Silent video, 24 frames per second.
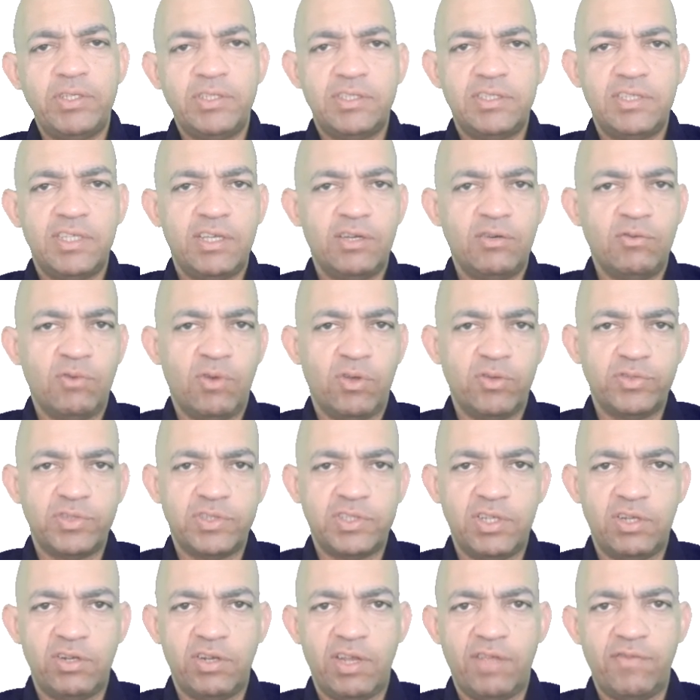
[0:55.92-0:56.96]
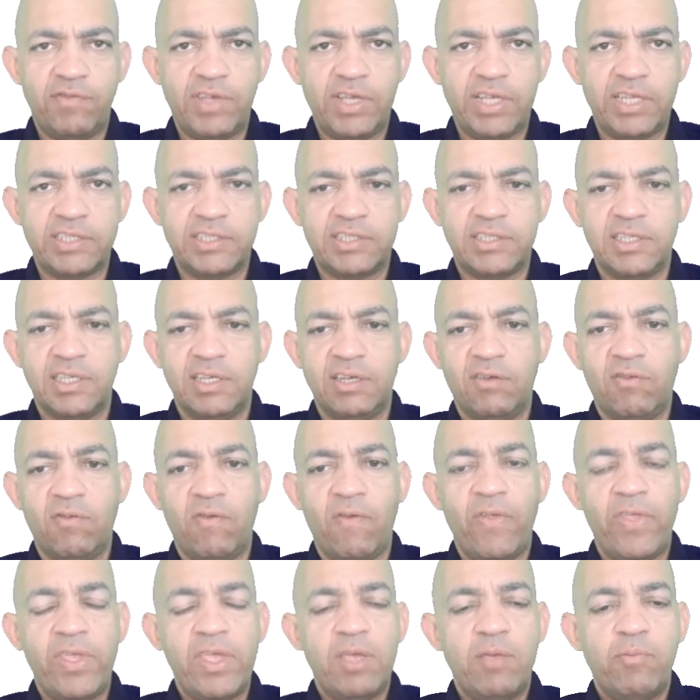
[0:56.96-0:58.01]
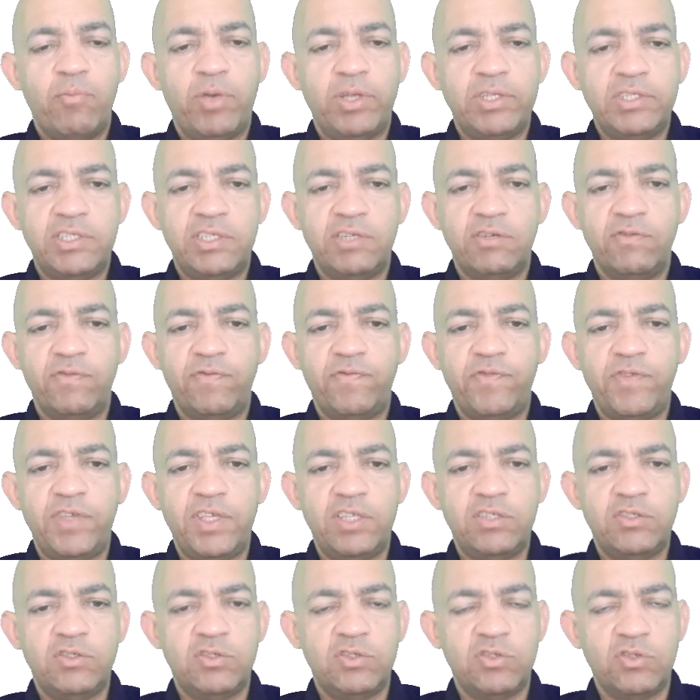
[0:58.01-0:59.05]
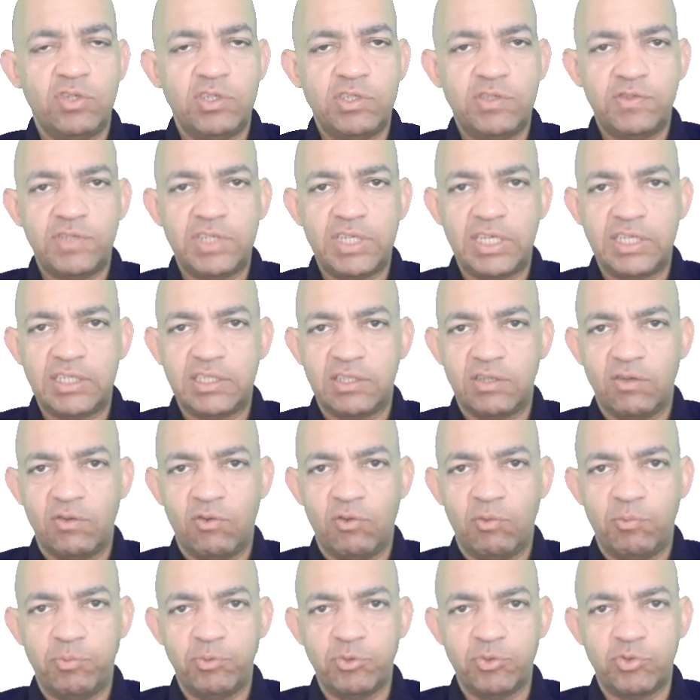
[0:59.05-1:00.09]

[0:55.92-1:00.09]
Pode ser um auxílio à navegação, pode ser um fixo de notificação